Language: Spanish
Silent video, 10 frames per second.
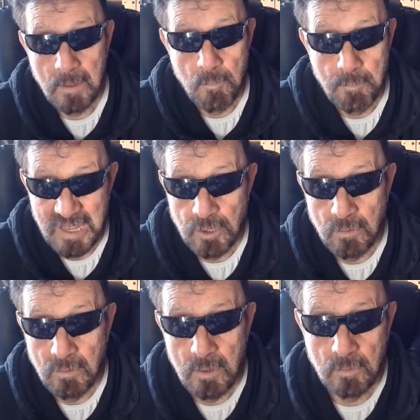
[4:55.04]

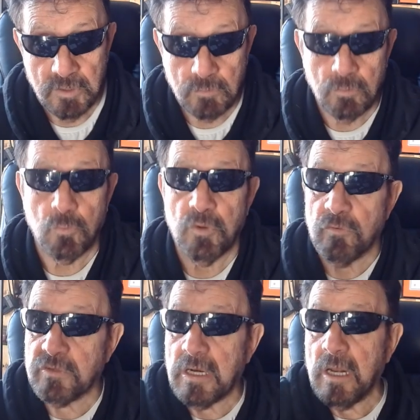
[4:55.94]
medio, de estos
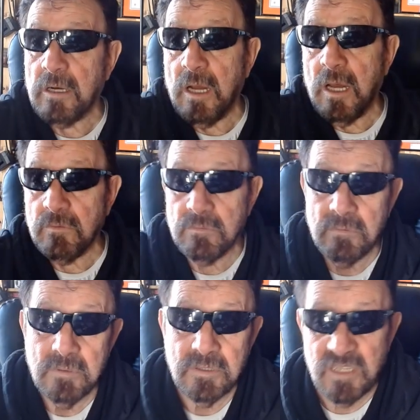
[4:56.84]
cuellos tan largados, ¿no?
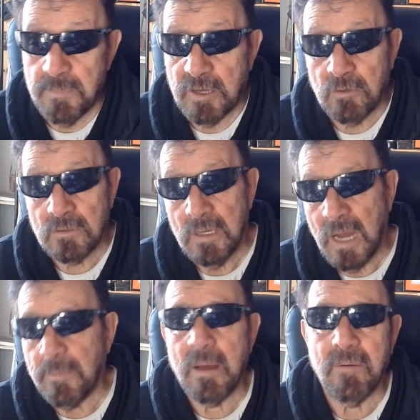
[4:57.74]
Típicos.
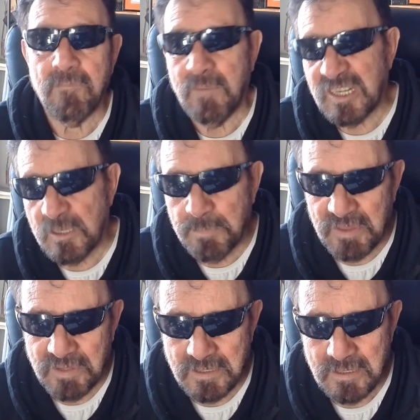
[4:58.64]
Había varias
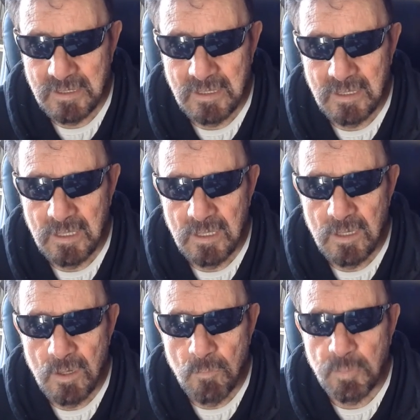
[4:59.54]
especies.
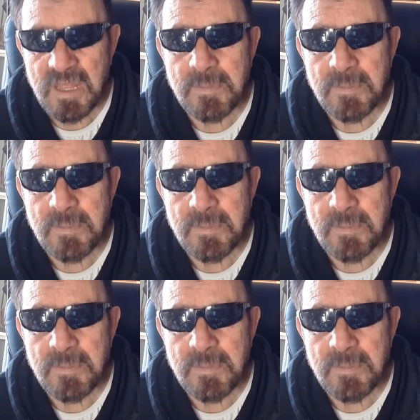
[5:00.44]
Podía